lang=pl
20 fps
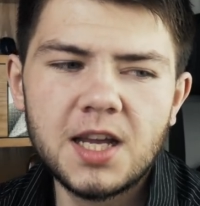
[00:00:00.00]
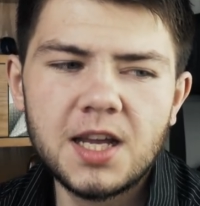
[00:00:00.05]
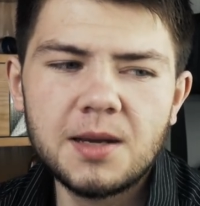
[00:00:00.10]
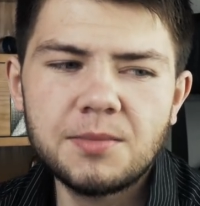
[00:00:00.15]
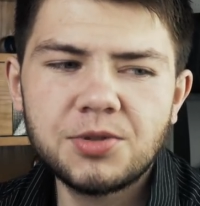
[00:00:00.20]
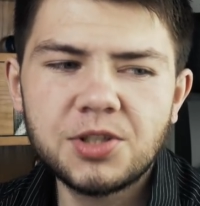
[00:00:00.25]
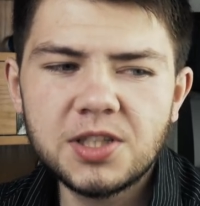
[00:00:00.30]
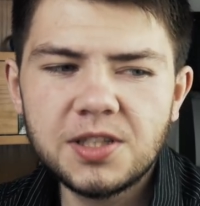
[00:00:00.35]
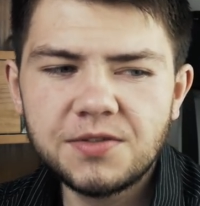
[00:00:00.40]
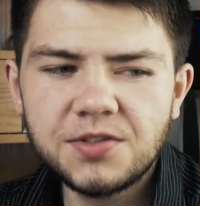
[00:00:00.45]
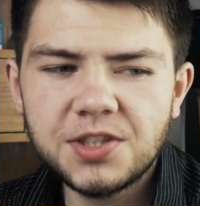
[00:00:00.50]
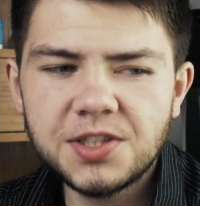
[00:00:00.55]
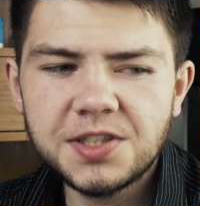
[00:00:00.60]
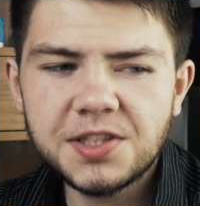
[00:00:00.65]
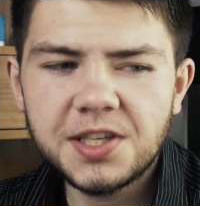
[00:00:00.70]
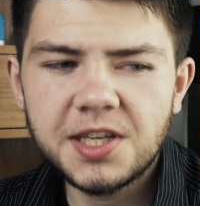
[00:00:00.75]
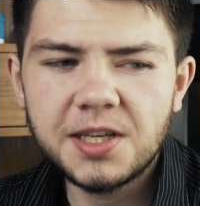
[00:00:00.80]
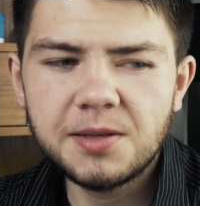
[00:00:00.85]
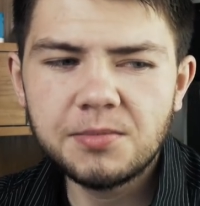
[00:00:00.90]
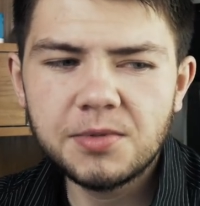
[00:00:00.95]
Przede
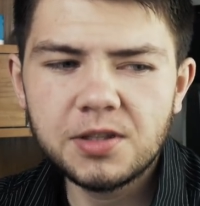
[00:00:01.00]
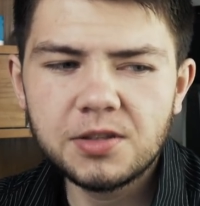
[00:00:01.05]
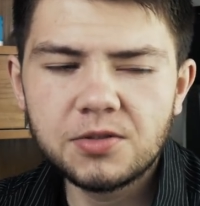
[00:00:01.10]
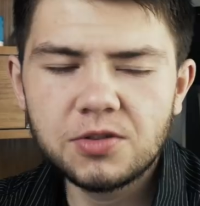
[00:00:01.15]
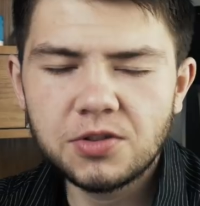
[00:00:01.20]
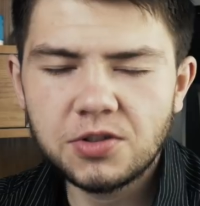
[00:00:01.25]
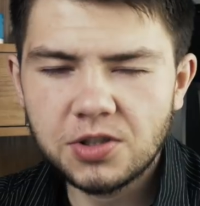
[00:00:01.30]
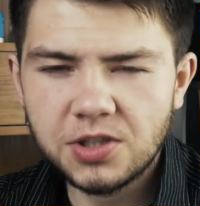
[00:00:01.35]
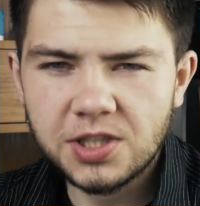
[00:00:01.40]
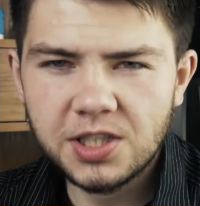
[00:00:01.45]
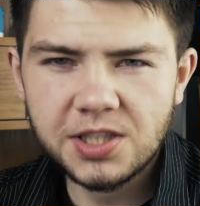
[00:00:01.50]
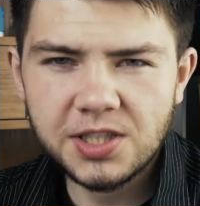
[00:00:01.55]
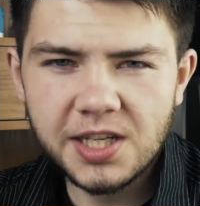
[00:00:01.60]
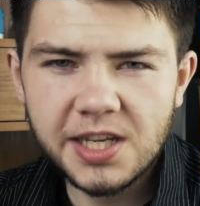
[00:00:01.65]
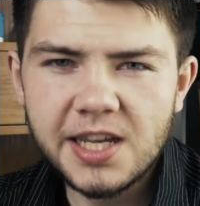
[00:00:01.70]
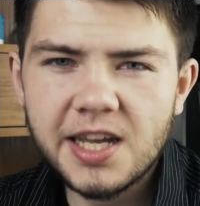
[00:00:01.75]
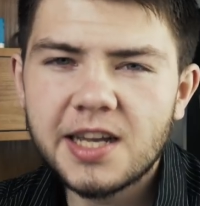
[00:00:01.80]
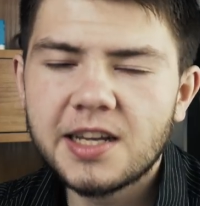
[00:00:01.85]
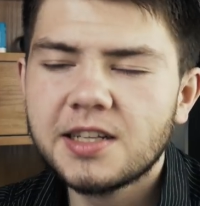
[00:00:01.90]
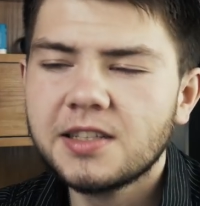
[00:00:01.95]
wszystkim to, co się
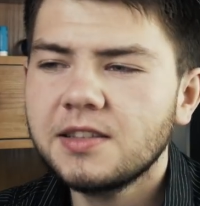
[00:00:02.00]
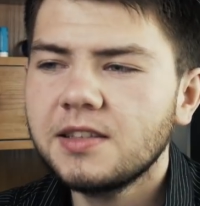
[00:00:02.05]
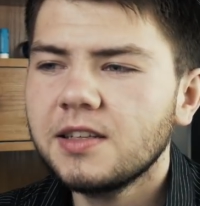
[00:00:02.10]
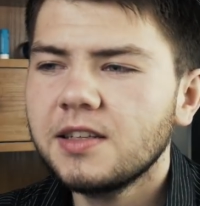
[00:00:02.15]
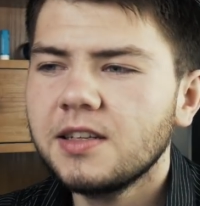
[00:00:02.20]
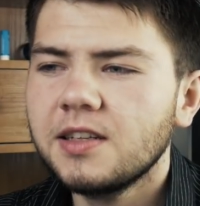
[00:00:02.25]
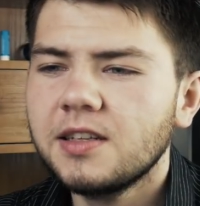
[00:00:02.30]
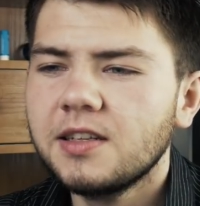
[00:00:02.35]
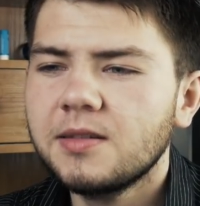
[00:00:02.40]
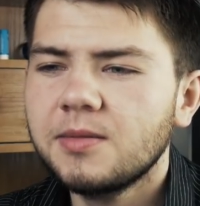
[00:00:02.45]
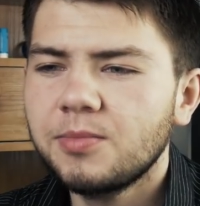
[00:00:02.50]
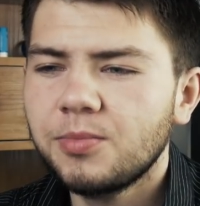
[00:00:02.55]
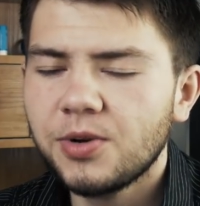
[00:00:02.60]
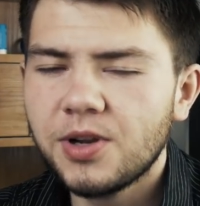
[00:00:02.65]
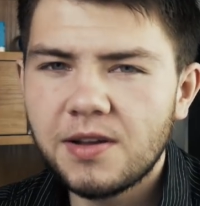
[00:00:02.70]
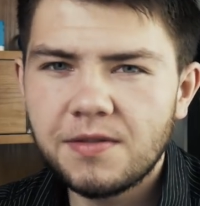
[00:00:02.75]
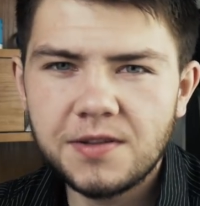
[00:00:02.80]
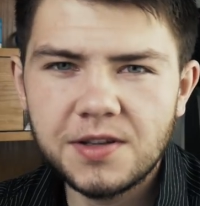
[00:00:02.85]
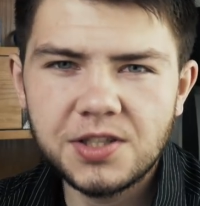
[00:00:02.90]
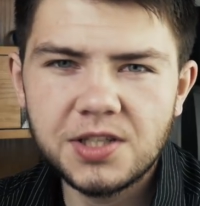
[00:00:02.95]
dzieje, gdy
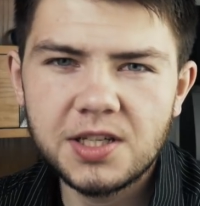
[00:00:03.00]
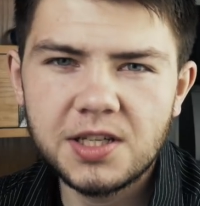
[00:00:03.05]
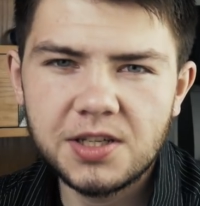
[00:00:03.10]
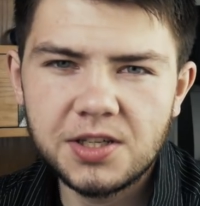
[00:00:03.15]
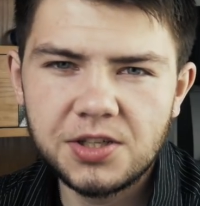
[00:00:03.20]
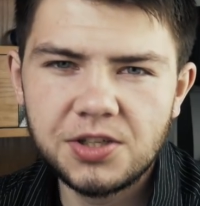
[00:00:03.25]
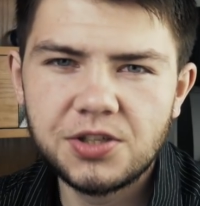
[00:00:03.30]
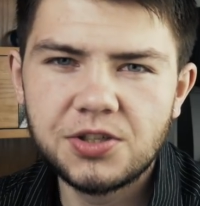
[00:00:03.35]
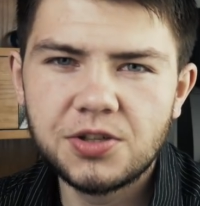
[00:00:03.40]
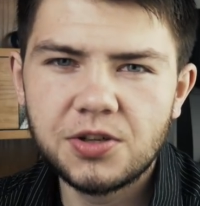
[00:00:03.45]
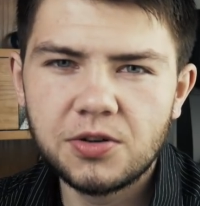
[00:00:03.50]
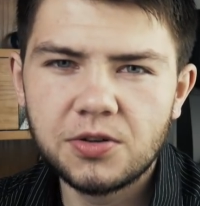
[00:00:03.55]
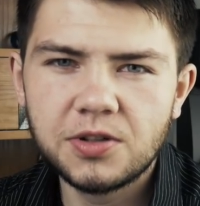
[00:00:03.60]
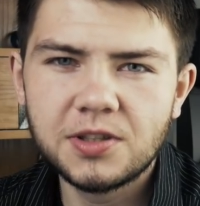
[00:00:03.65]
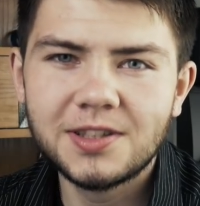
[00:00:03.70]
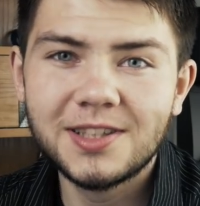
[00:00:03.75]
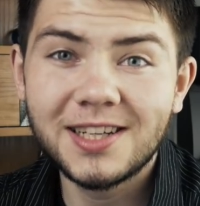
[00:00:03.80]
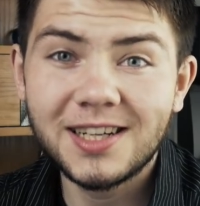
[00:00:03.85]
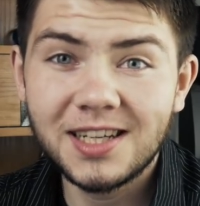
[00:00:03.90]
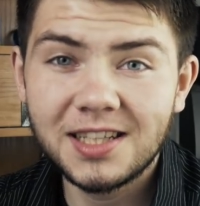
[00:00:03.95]
pojawia się jakiś
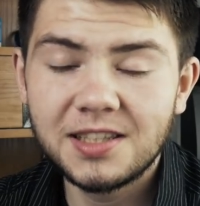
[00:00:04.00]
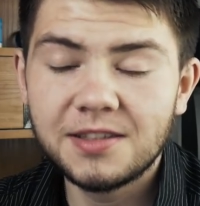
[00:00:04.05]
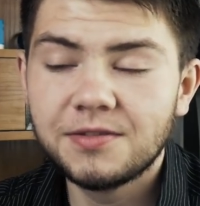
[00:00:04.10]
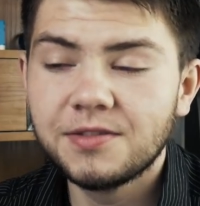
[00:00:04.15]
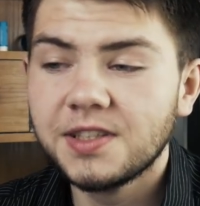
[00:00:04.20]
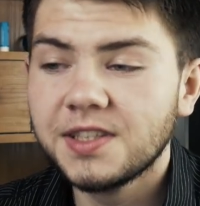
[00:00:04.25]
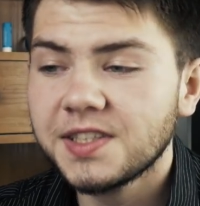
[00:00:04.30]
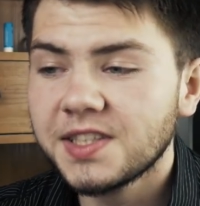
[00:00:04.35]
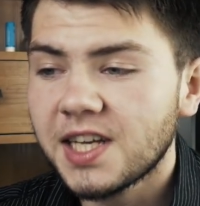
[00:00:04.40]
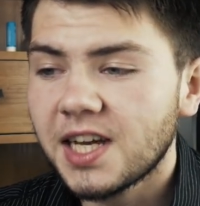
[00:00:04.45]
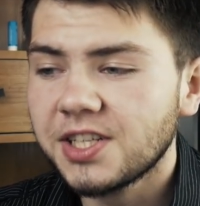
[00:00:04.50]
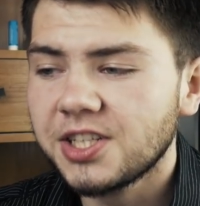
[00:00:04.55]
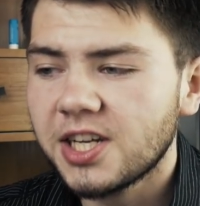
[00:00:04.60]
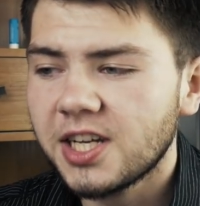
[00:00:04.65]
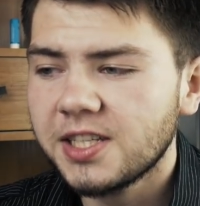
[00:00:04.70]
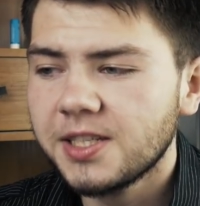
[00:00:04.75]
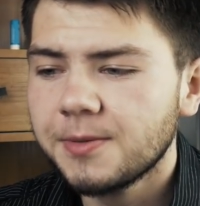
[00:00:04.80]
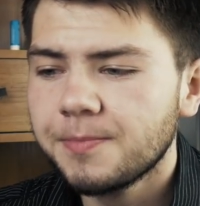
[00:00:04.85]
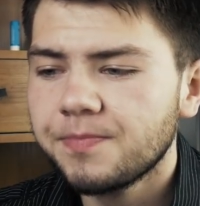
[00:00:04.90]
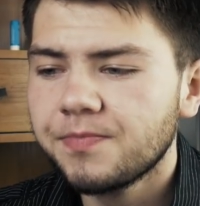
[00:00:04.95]
ciąg negatywnych
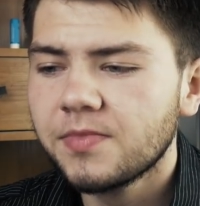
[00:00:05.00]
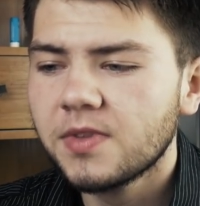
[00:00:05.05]
zdarzeń,